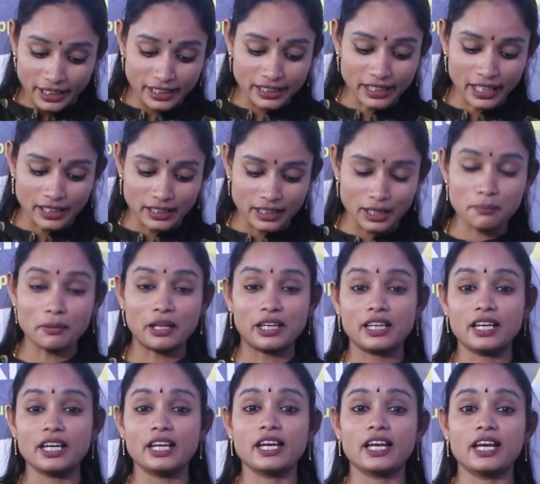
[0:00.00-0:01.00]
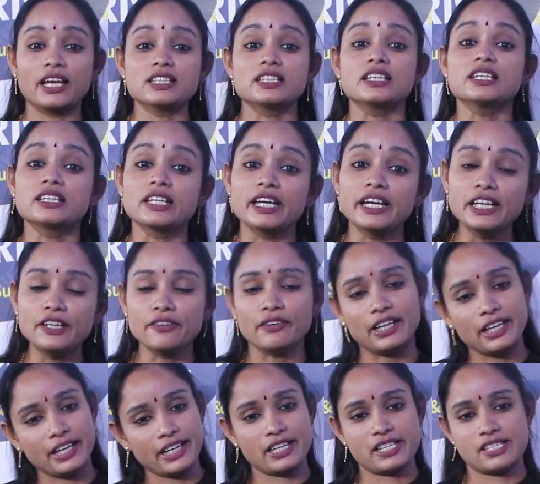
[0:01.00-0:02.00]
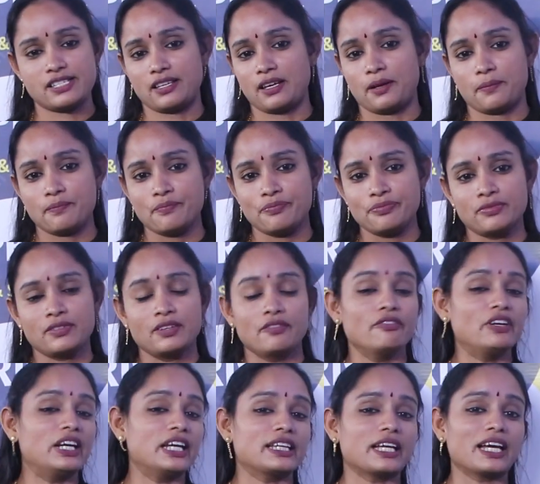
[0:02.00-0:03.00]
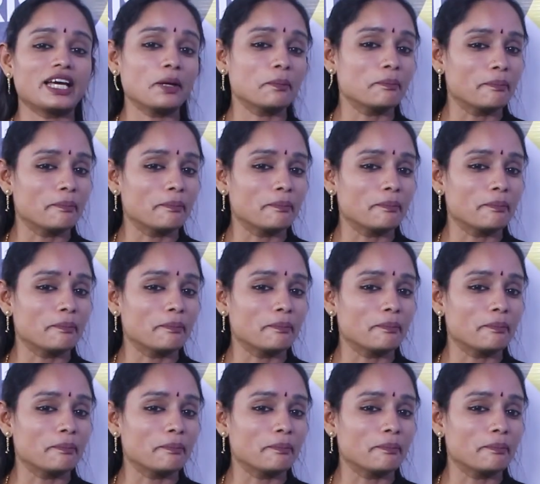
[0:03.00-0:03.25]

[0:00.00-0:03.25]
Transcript: ఇదైతే మనకి కేజీ త్రీ ట్వంటీకి ఇస్తారు వీళ్ళ దగ్గర